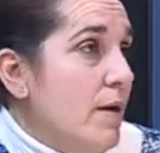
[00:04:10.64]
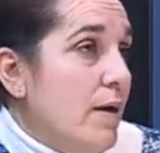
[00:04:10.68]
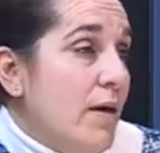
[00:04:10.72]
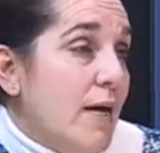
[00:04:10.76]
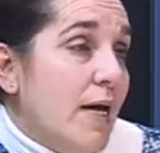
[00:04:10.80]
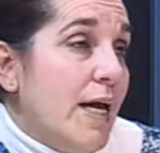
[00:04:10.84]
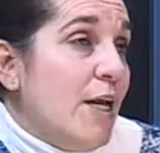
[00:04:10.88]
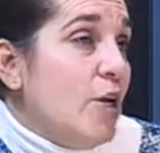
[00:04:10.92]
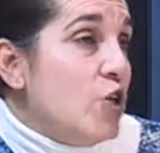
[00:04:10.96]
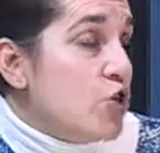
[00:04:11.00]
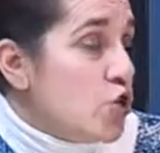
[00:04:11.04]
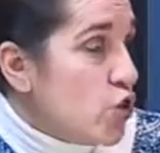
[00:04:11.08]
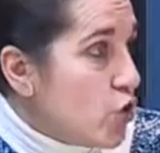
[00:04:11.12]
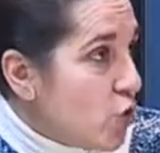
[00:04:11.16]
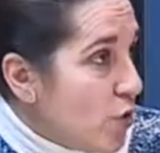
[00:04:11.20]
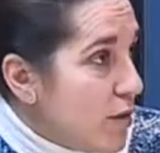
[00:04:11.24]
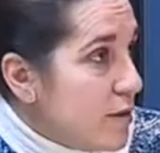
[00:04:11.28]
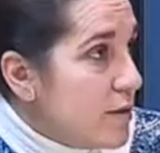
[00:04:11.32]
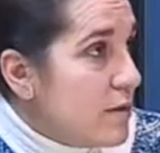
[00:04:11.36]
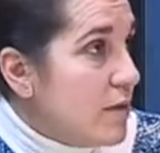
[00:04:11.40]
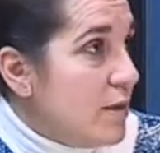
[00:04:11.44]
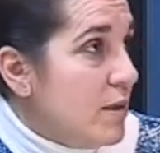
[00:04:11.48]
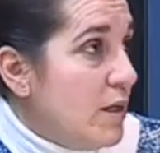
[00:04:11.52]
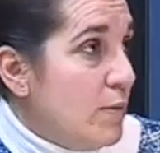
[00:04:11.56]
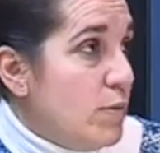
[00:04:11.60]
y
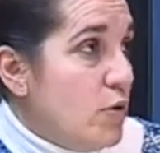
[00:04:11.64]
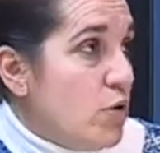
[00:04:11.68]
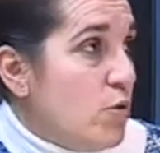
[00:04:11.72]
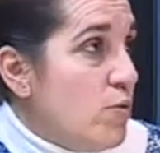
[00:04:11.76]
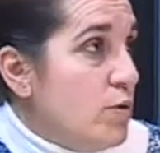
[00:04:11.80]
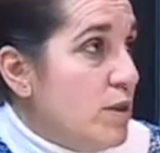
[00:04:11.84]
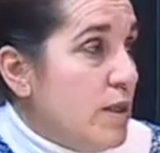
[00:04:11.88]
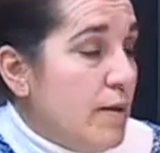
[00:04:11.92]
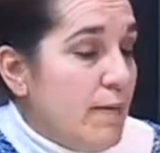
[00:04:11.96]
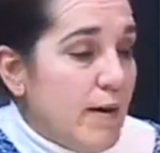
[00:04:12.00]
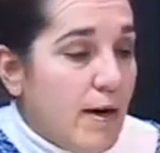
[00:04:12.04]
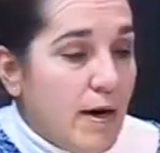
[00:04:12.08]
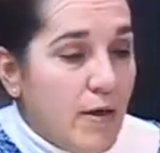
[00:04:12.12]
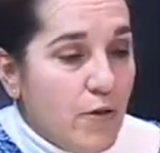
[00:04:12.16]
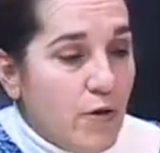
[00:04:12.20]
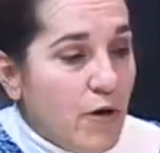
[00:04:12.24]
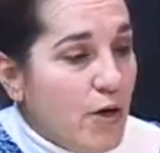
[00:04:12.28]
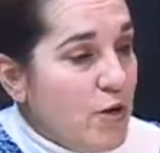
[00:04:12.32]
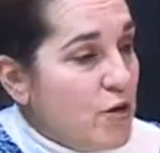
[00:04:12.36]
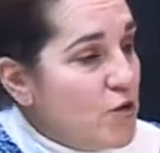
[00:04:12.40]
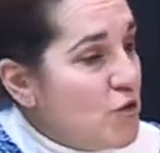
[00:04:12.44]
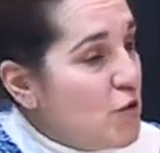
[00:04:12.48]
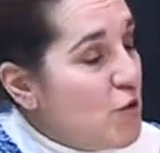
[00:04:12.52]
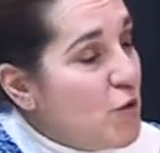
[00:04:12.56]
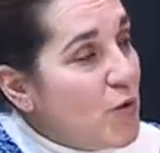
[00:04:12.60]
nosotros insistimos como
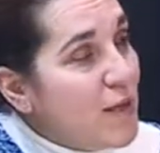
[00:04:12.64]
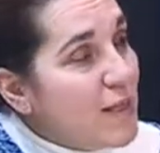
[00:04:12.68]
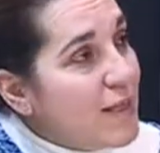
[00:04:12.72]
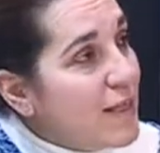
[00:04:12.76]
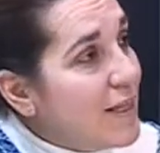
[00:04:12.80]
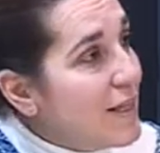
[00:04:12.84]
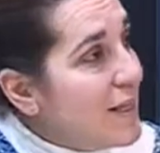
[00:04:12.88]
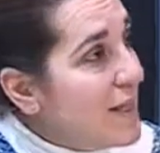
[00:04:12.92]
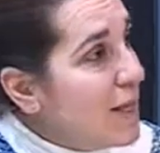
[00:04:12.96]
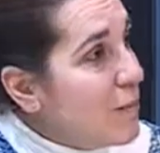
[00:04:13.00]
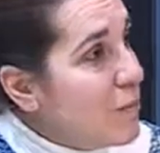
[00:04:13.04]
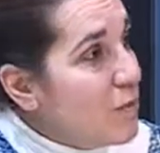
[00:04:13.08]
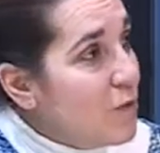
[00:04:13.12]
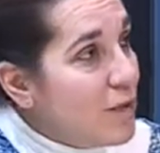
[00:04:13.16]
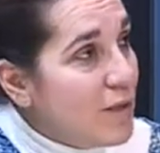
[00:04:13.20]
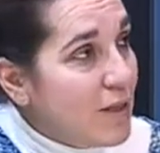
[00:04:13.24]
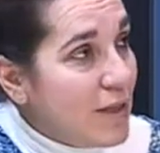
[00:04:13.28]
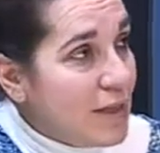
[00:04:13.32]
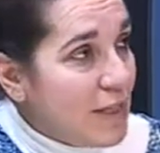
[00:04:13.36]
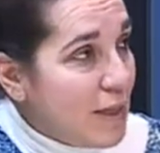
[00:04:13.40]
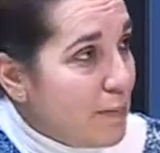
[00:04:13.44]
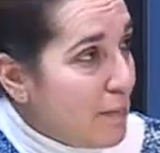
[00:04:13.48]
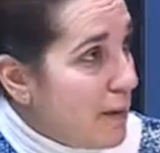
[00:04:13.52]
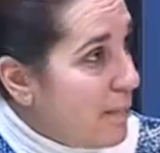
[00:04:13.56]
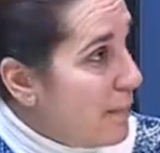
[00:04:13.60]
trabajadores, nosotros no entendemos
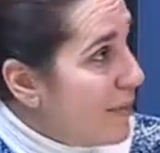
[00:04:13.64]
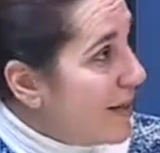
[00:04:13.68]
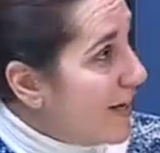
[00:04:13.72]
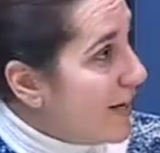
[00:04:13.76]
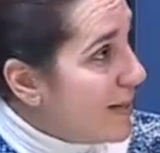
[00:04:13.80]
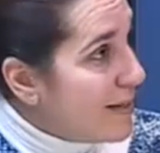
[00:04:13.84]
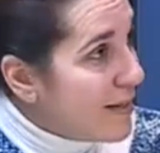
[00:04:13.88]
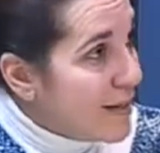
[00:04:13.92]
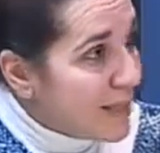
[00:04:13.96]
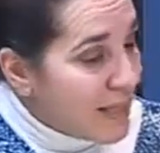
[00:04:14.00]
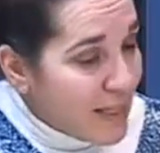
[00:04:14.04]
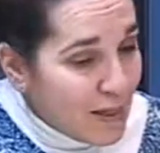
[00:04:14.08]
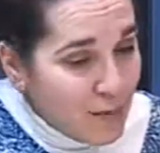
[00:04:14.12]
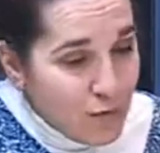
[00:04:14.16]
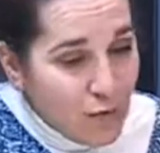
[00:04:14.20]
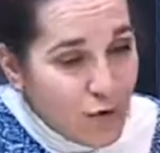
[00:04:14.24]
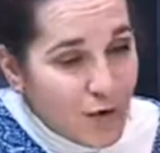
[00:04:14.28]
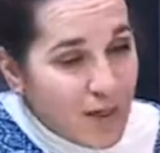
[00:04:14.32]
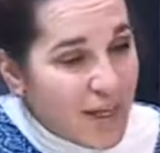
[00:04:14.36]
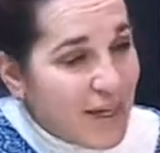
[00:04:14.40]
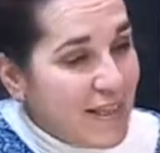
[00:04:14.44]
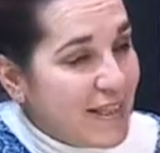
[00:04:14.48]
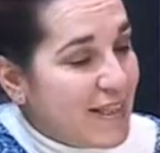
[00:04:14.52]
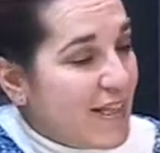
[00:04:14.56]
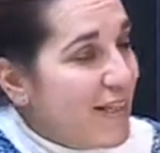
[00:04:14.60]
de tema administrativo,
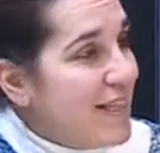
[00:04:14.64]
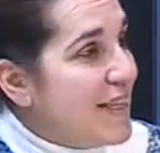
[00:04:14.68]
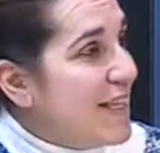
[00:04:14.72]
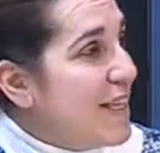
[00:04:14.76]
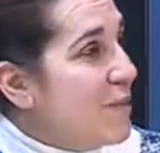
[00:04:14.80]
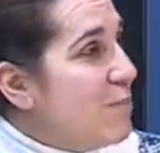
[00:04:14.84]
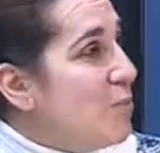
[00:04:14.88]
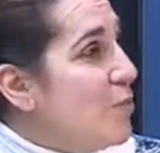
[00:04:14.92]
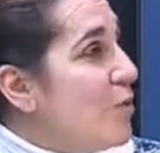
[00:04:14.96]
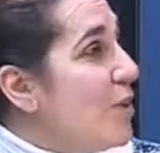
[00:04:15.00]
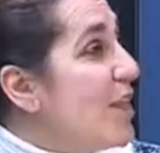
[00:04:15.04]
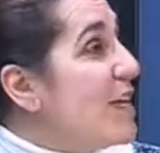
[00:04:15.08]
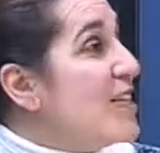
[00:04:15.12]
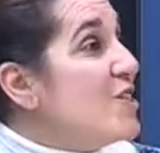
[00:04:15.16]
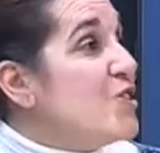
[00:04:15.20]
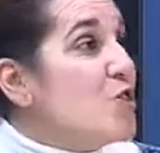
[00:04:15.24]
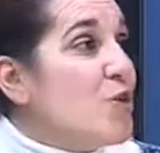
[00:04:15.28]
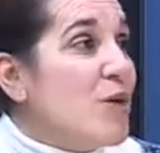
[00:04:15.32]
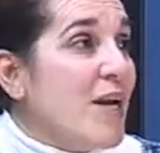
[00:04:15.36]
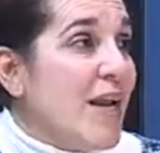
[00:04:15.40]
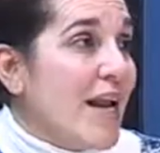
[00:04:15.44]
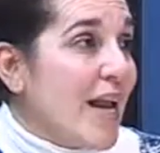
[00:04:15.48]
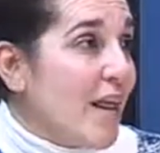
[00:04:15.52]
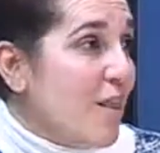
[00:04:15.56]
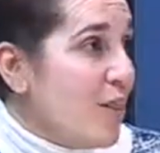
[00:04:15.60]
ni entendemos de
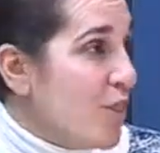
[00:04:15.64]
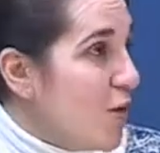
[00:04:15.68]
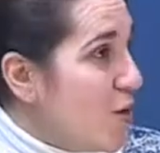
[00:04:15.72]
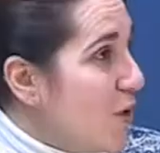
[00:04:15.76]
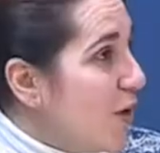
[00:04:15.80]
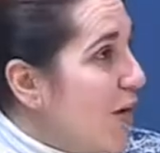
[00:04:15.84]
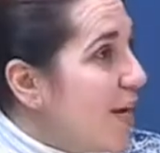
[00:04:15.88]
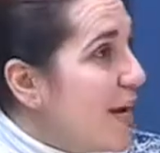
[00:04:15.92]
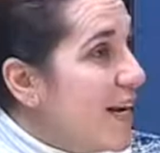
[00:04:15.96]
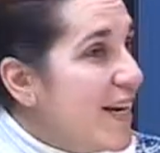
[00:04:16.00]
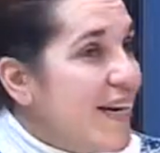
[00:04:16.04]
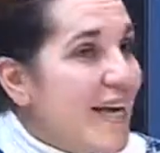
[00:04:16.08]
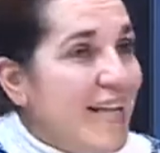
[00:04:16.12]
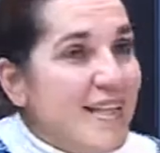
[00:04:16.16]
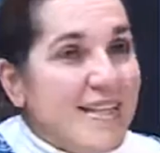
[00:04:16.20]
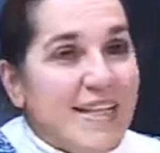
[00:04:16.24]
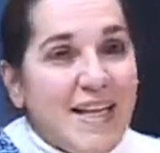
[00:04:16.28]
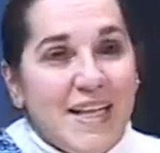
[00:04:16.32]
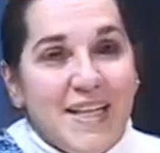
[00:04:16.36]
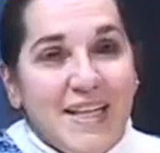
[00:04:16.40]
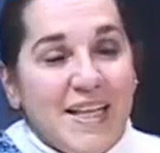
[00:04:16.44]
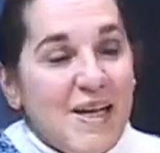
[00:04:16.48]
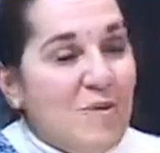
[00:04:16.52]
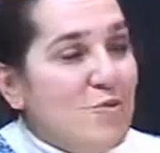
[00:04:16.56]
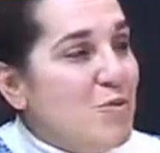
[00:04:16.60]
exoneraciones, ni
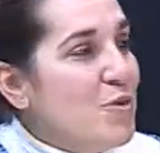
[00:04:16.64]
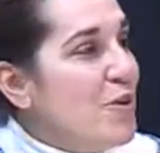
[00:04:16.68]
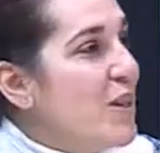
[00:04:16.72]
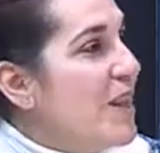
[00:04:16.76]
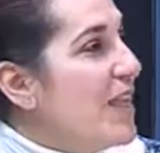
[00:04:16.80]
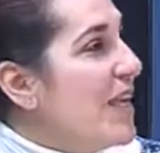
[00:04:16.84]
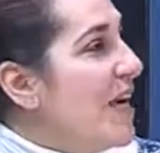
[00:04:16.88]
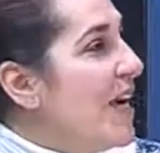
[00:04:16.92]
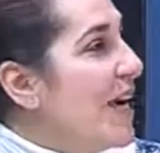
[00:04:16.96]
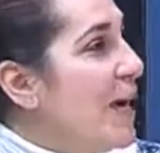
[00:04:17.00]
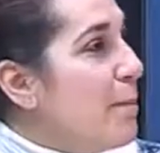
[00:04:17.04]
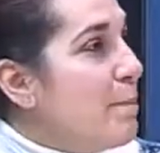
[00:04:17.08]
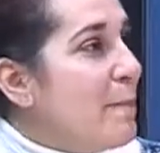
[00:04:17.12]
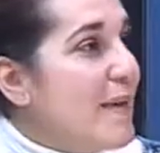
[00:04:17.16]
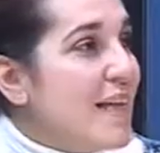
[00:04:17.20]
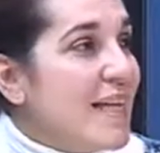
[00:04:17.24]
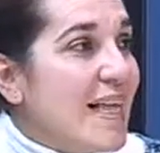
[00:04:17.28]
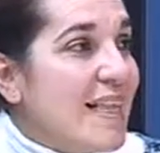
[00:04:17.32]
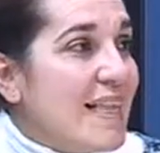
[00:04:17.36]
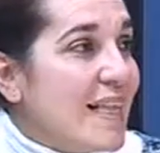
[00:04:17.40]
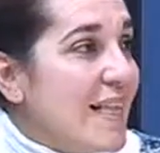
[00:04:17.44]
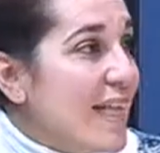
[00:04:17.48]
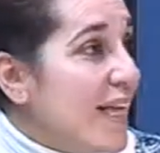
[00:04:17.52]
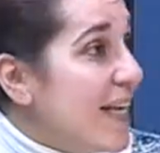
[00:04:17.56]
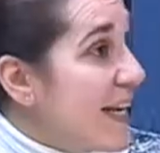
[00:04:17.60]
entendemos de
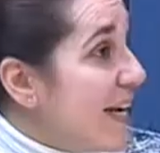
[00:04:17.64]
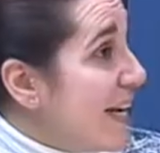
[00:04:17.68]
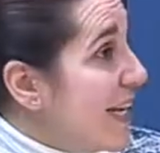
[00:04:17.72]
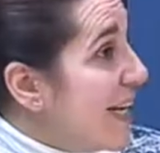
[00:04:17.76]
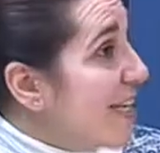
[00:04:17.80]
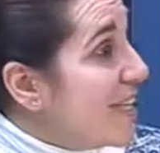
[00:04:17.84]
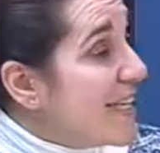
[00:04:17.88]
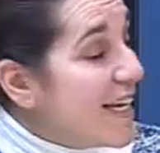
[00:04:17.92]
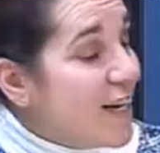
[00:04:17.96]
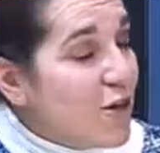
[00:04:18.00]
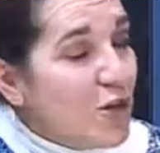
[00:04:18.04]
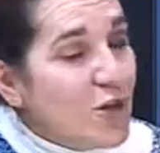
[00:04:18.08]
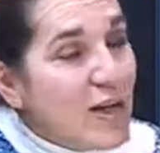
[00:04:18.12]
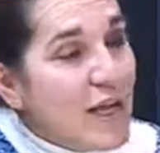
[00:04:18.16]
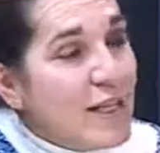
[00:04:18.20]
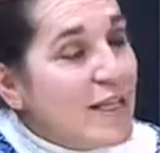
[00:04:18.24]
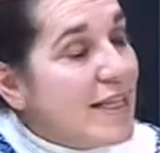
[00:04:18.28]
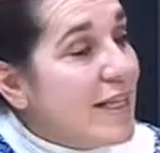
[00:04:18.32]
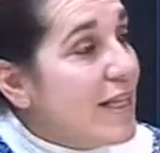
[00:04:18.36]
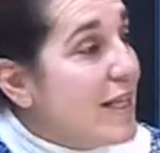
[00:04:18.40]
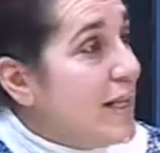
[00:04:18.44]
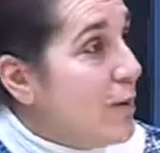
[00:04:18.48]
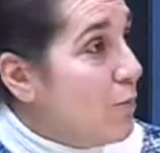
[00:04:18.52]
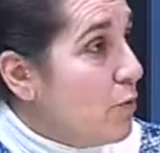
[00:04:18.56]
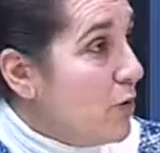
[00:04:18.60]
expediente de reintero, ni
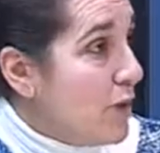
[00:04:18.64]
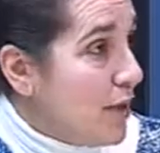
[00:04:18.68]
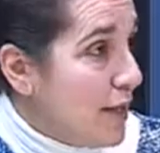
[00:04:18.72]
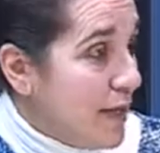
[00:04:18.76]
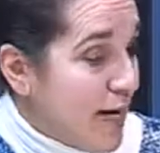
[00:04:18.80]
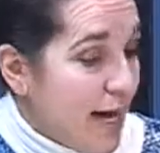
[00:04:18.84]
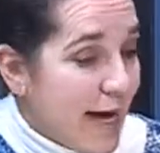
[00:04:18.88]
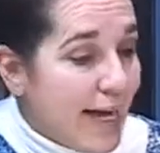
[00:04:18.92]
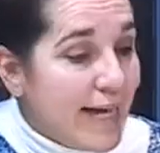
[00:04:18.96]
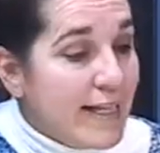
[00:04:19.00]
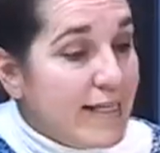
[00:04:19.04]
entendemos de nada.